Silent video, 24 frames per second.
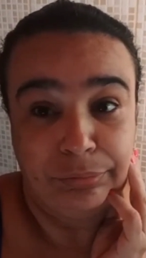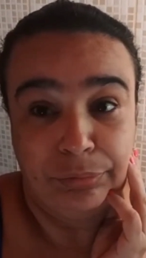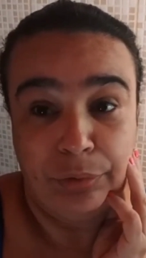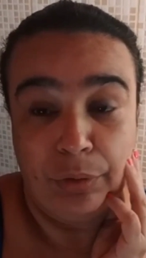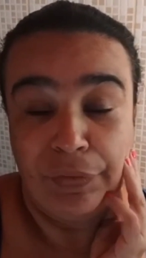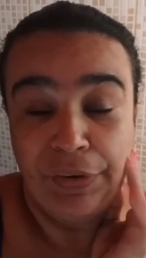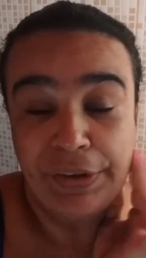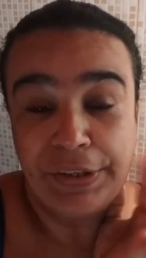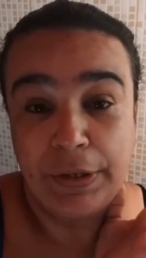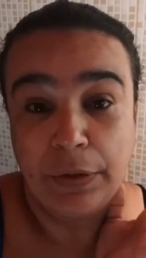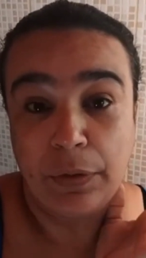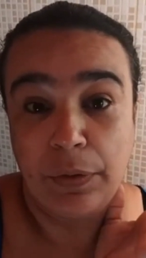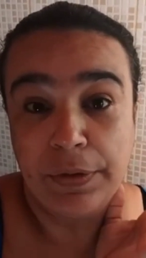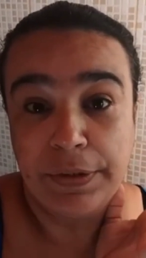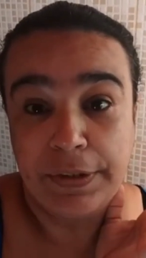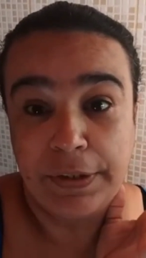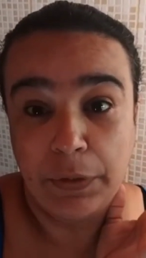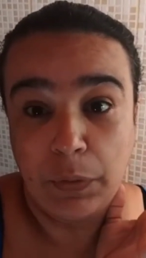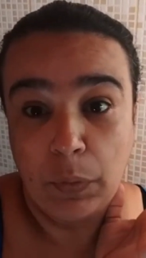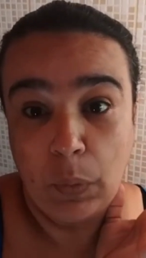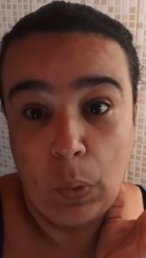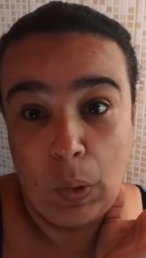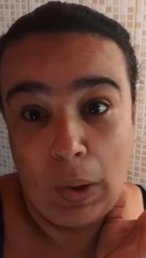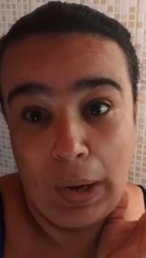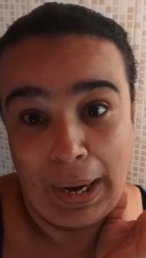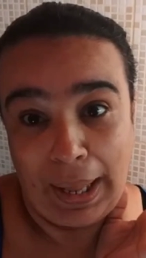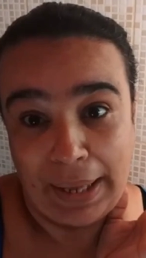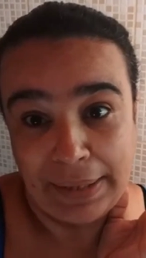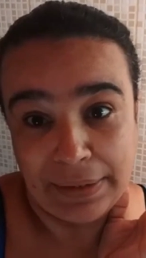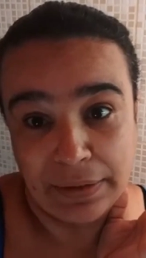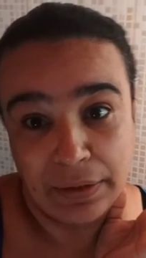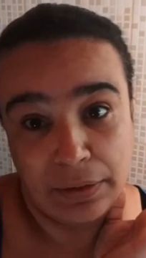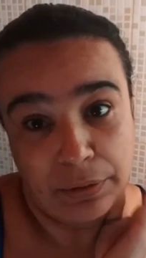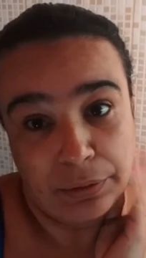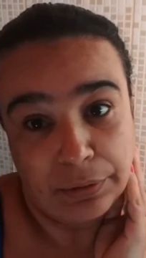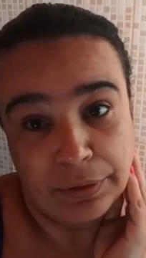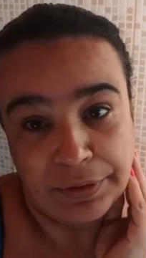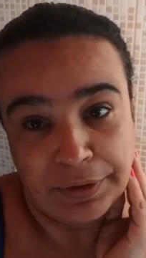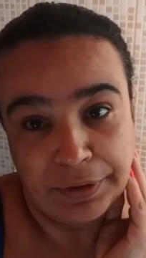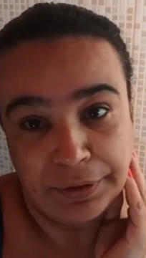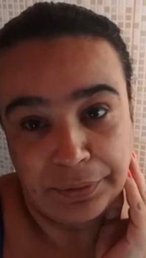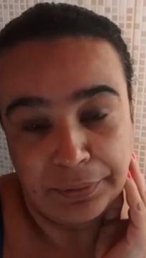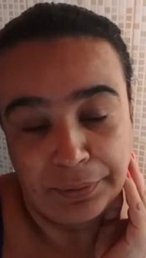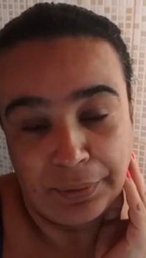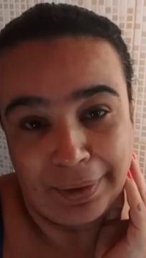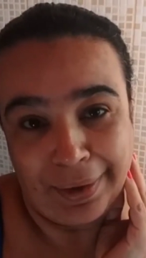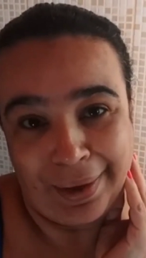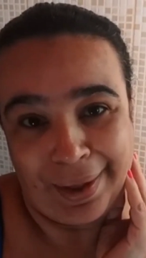vou ver se eu consigo colar. Se eu não
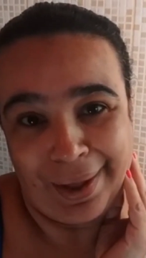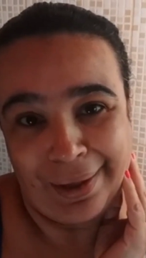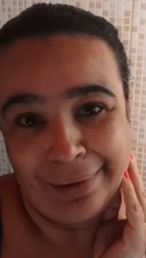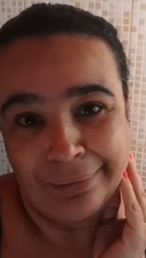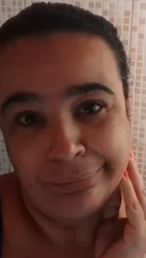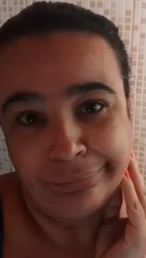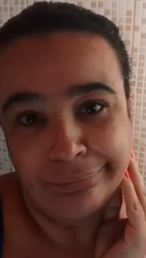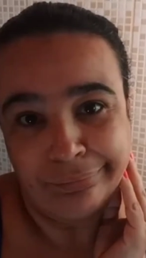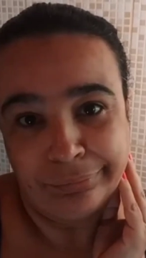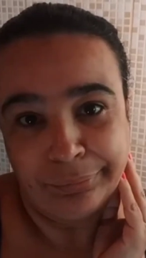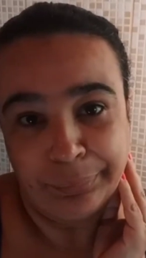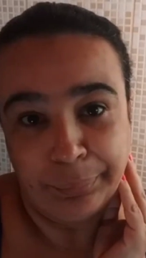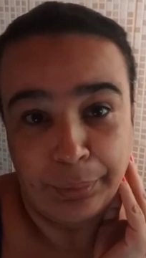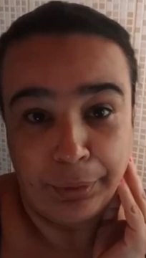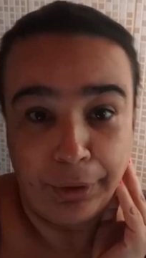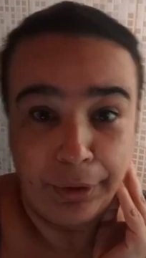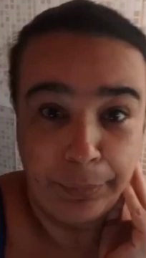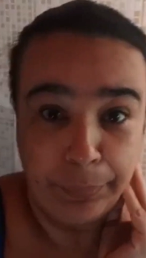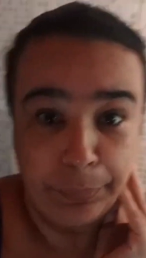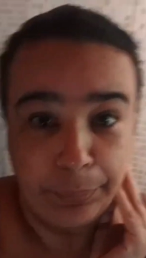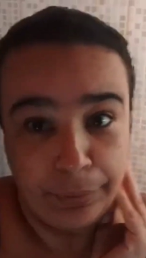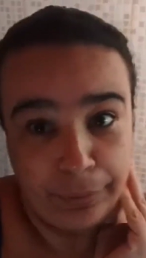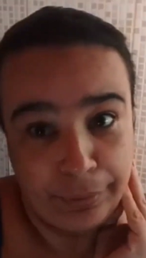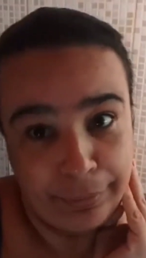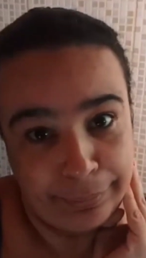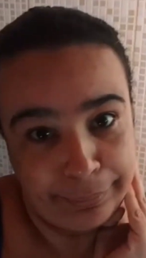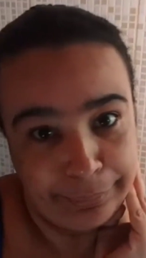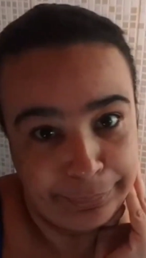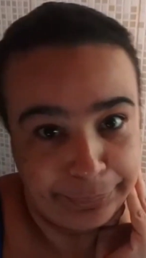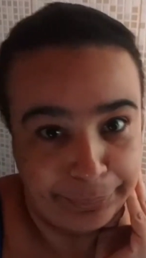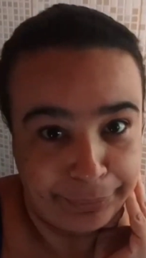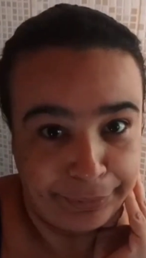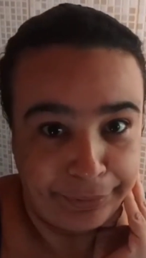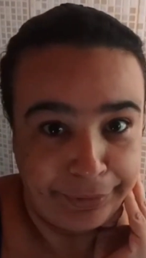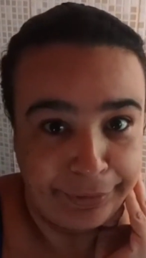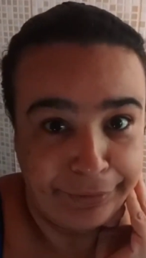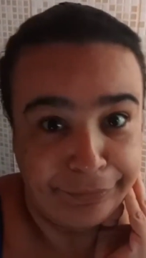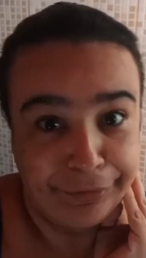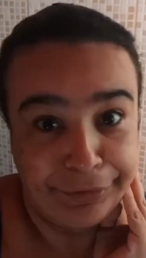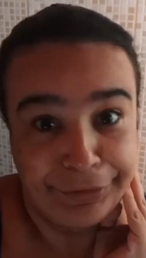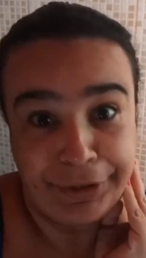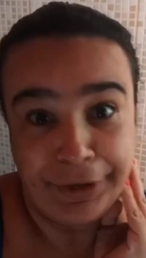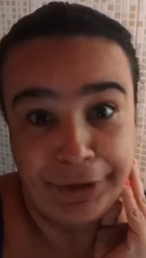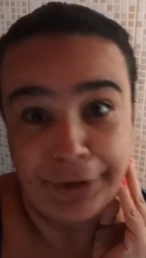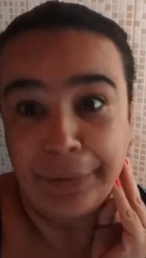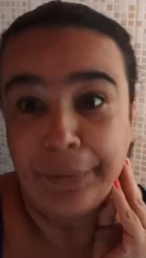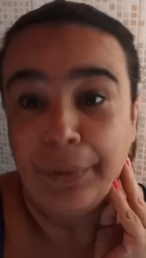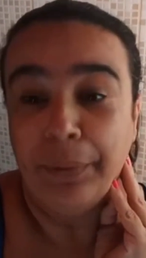consigo colar, põe, põe, põe,
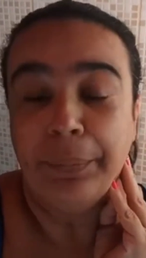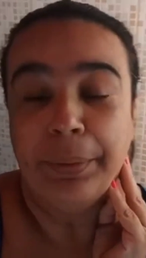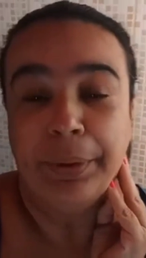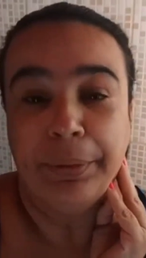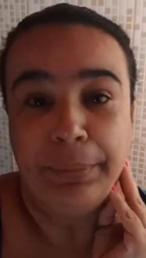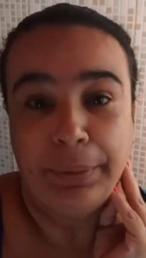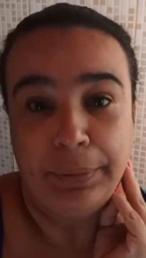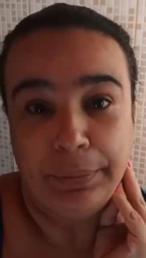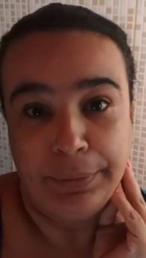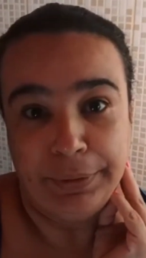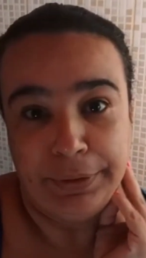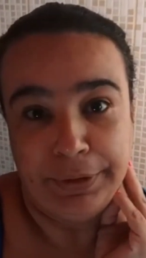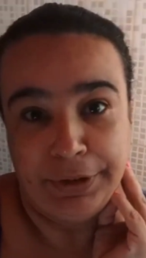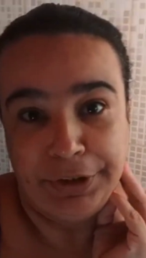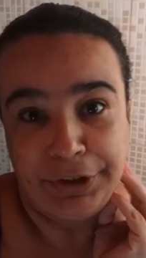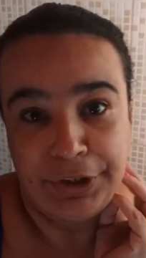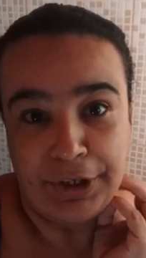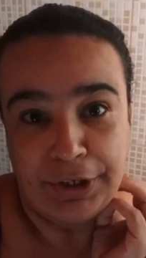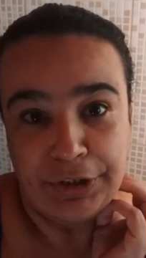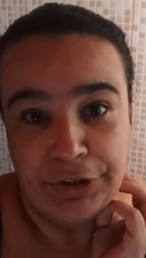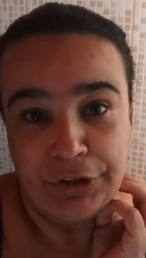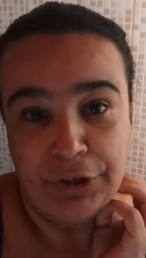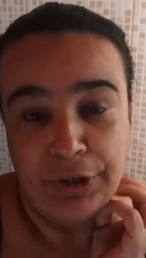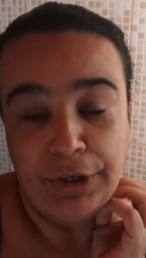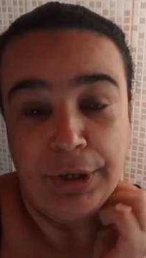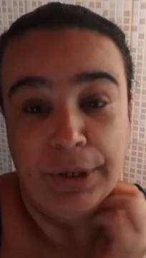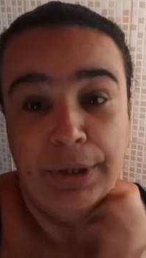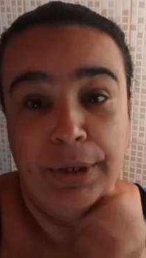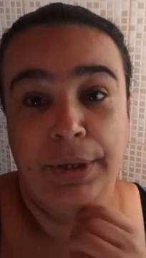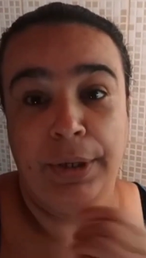vou ter que comprar uma outra, gente.